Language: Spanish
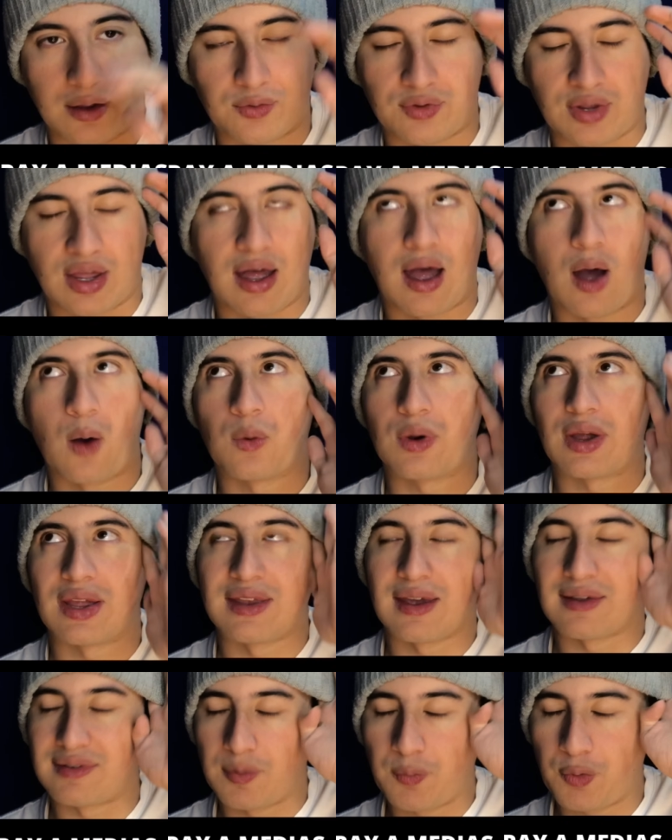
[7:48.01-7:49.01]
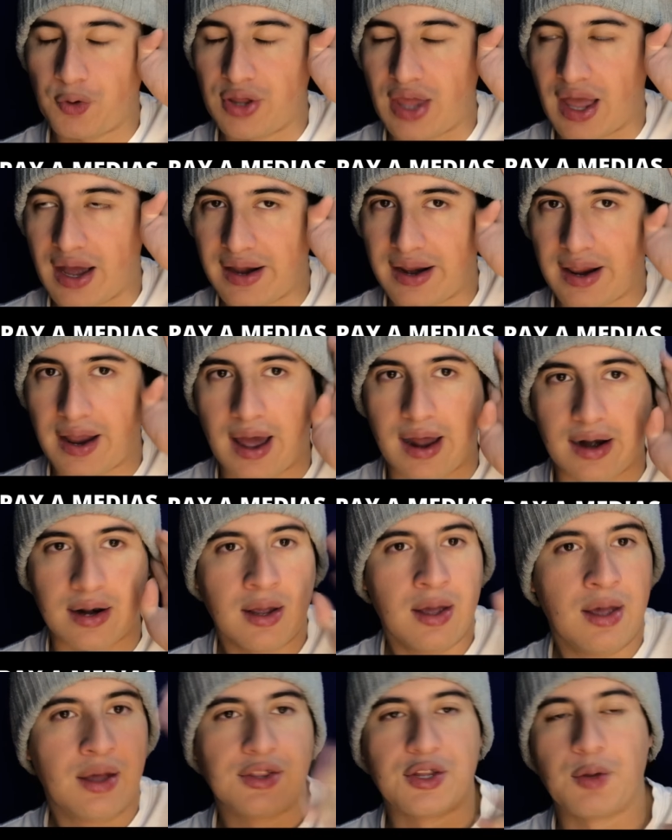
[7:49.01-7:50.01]
O sea, aunque ya se podía agregar,
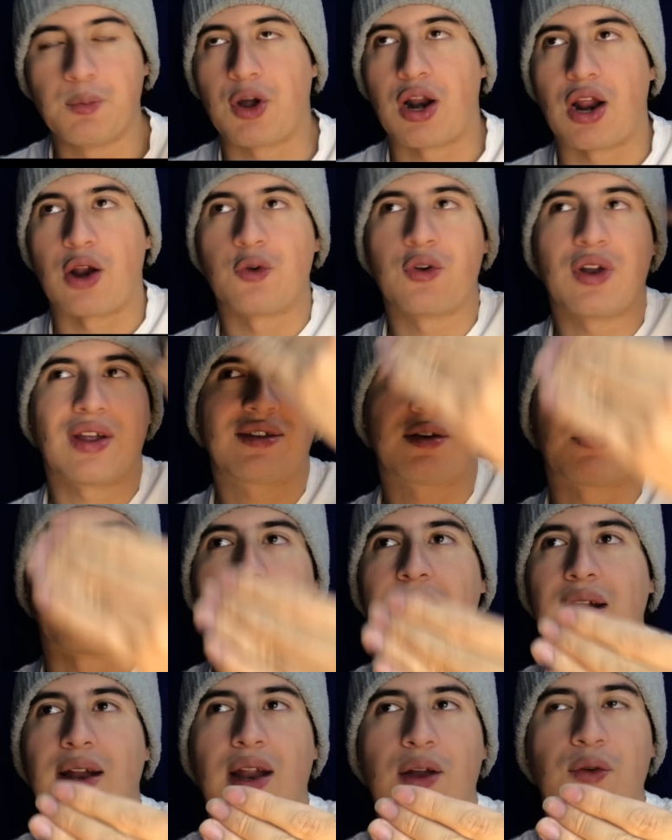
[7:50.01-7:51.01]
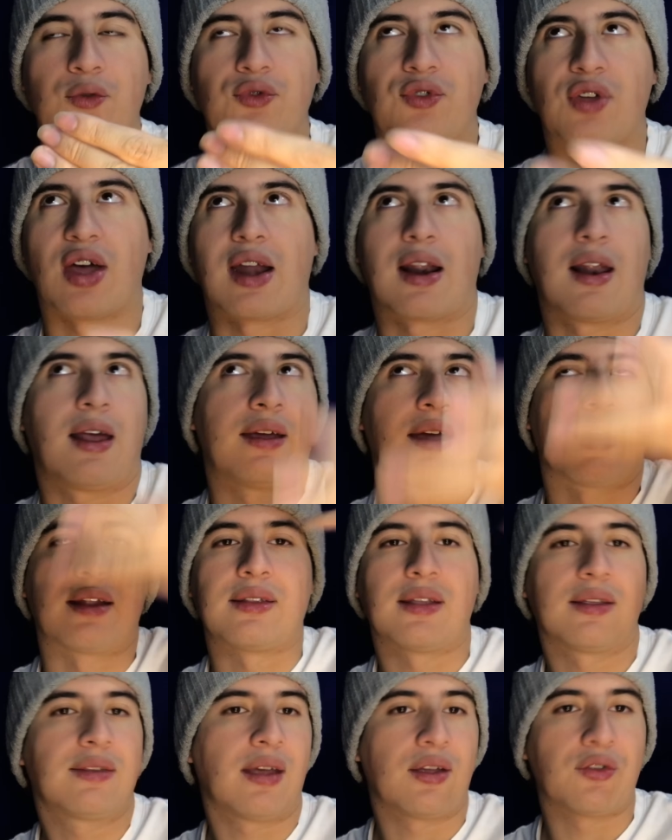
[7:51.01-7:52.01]
demoraron una semana en anunciarla y
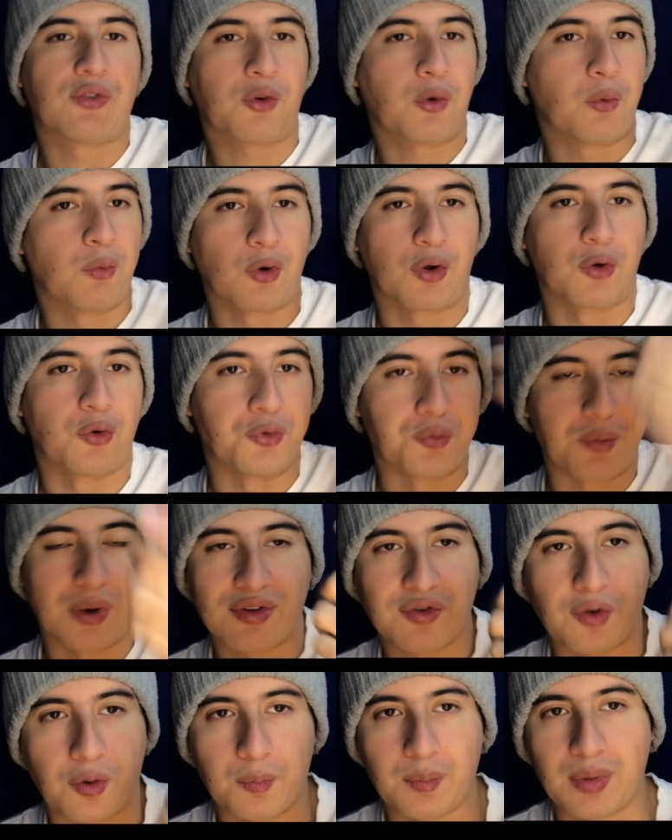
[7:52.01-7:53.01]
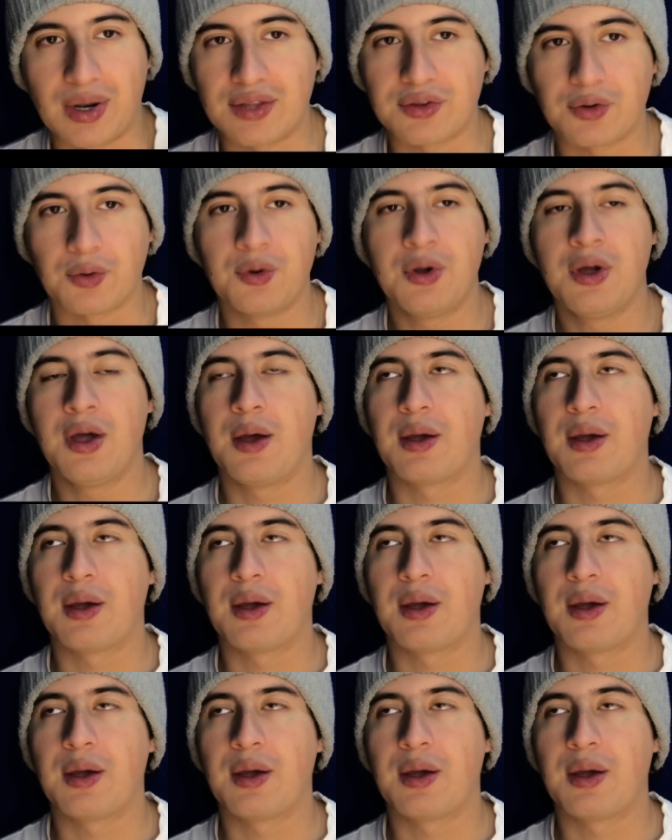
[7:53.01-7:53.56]
antes de eso como que un mes completo,